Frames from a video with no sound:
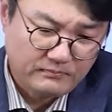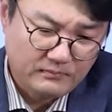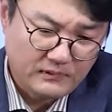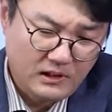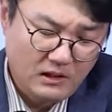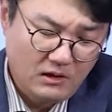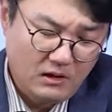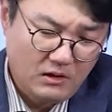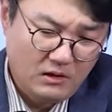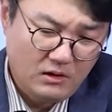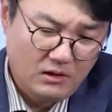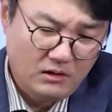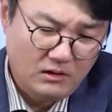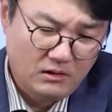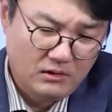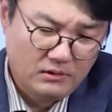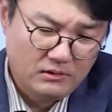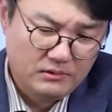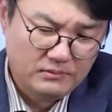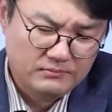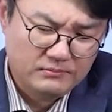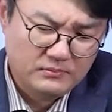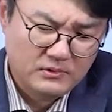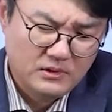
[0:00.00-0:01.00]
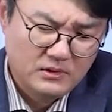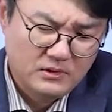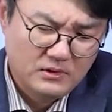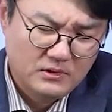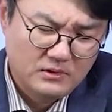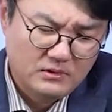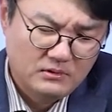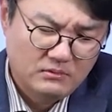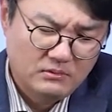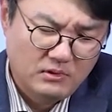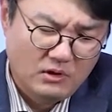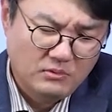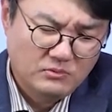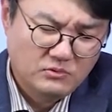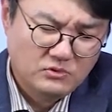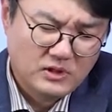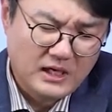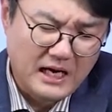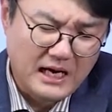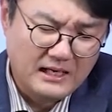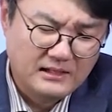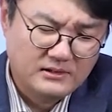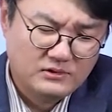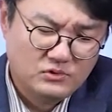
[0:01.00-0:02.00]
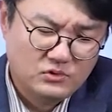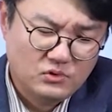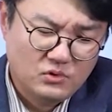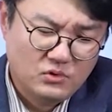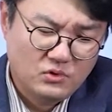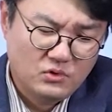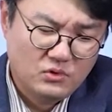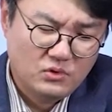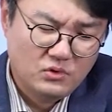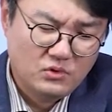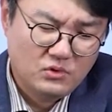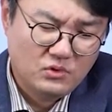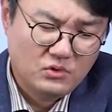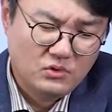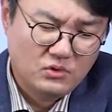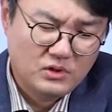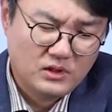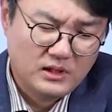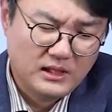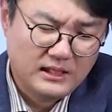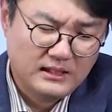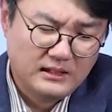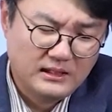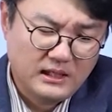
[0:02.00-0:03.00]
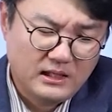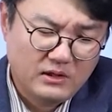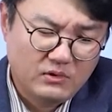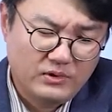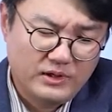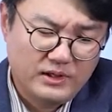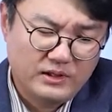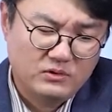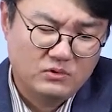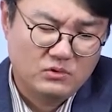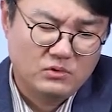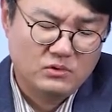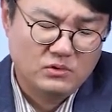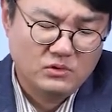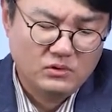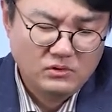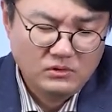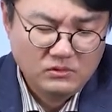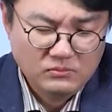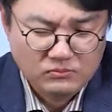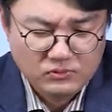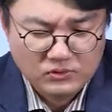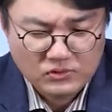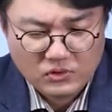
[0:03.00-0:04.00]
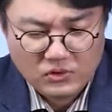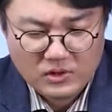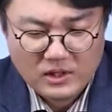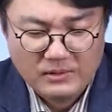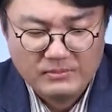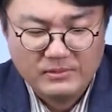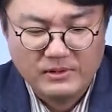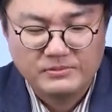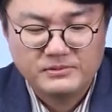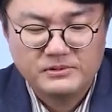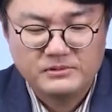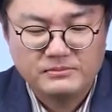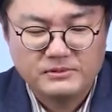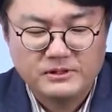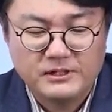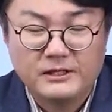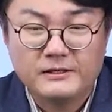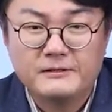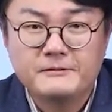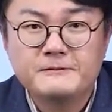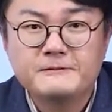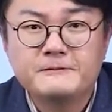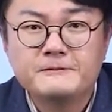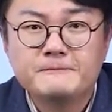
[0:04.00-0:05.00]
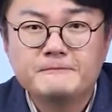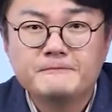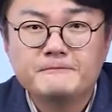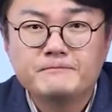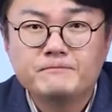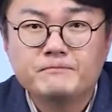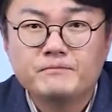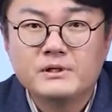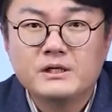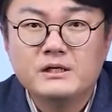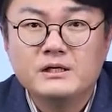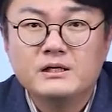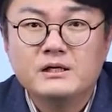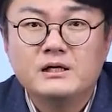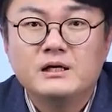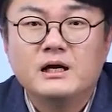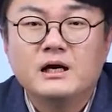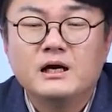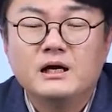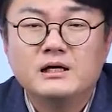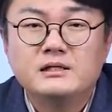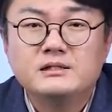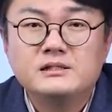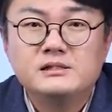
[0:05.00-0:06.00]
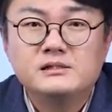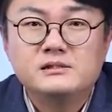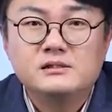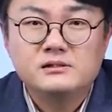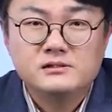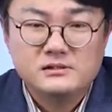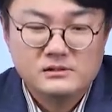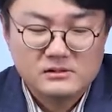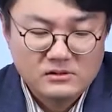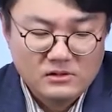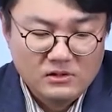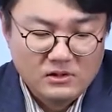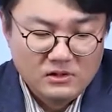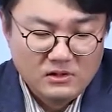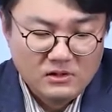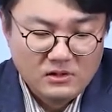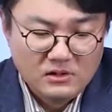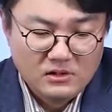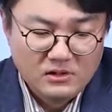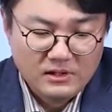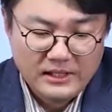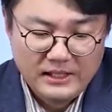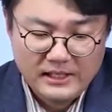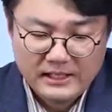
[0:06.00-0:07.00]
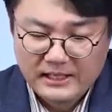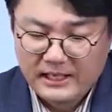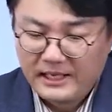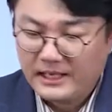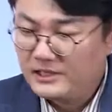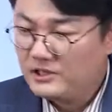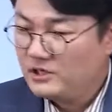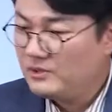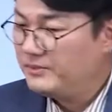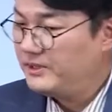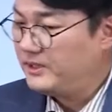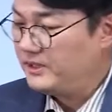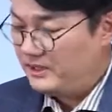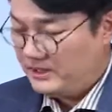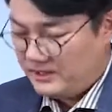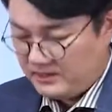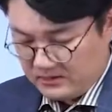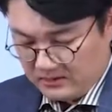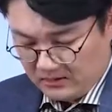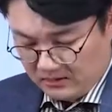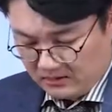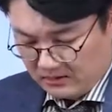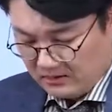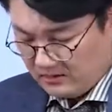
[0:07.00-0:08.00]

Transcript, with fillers: 어, 너무 강조를 한다고 해도 부족함이 없습니다. 아, 디지털 증거의 개념에 대해서